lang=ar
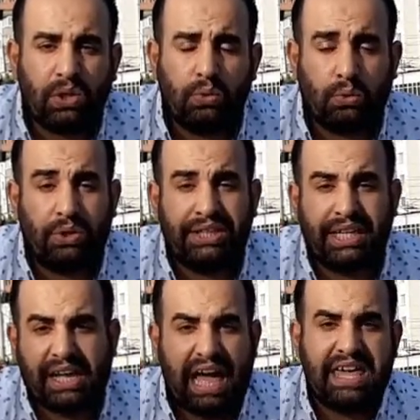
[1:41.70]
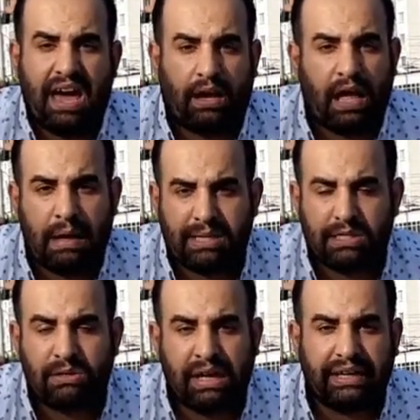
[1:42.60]
يكون عندك أي إقامة
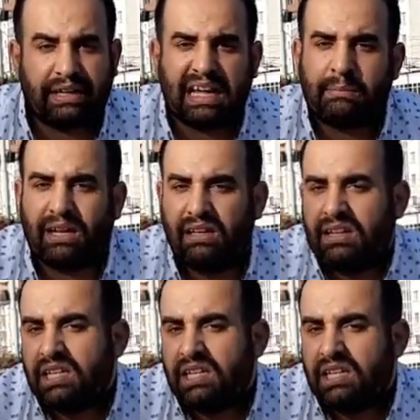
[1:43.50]
سواء إقامة